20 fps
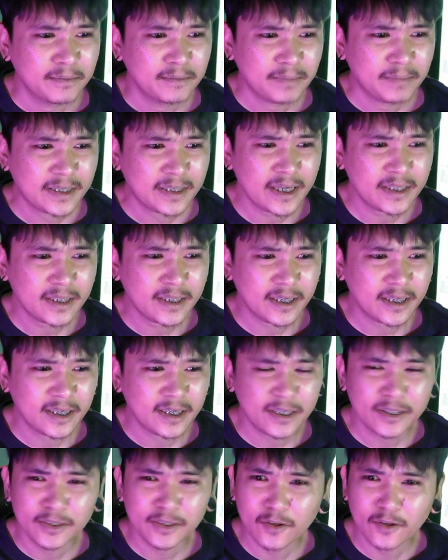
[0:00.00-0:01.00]
ประเทศ
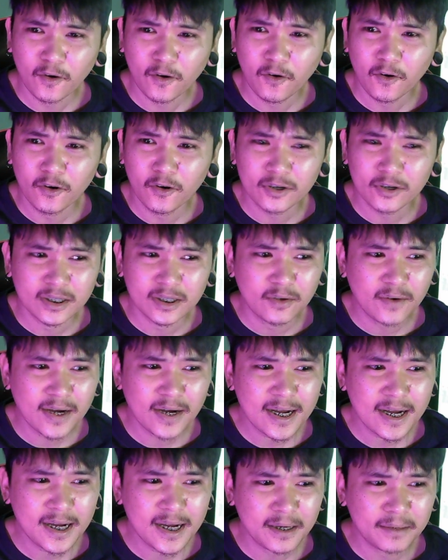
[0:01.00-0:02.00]
อินโดหรือว่า